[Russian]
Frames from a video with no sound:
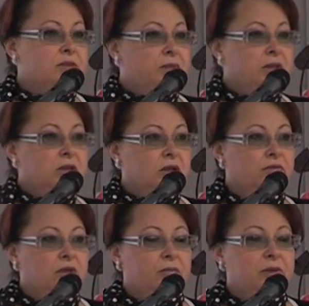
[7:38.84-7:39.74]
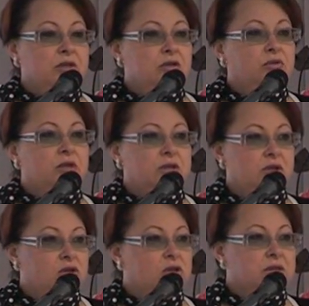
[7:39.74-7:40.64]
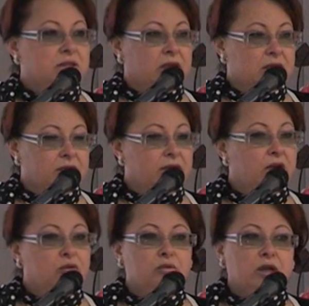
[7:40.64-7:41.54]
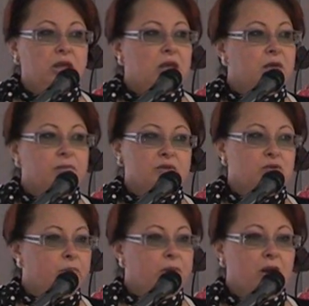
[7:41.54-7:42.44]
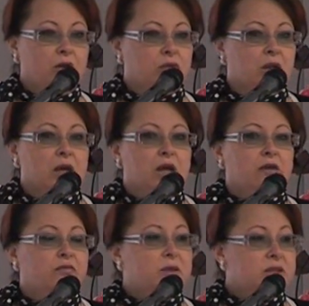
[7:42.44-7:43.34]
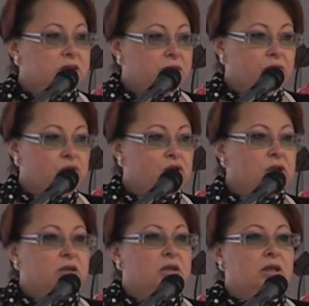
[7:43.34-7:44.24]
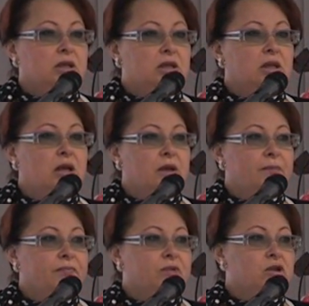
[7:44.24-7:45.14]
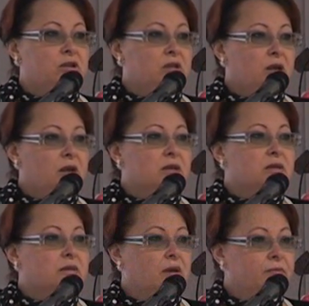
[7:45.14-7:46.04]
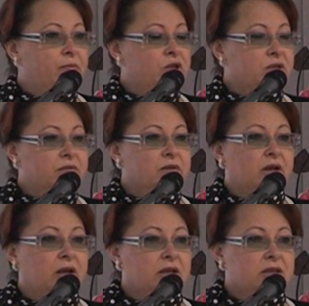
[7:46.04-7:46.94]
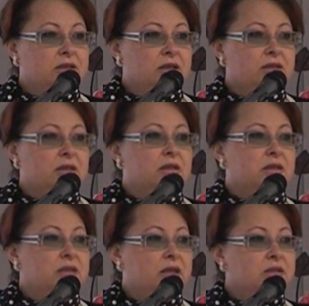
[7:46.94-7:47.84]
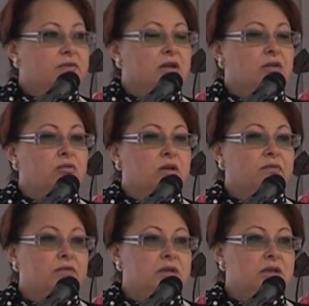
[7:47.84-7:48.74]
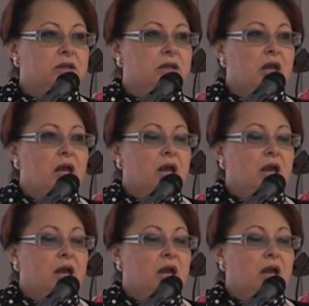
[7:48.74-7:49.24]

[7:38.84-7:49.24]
запланированы определенные денежные средства, которые не поступают в местный бюджет или на счета общественных организаций. Это средства, которые выделены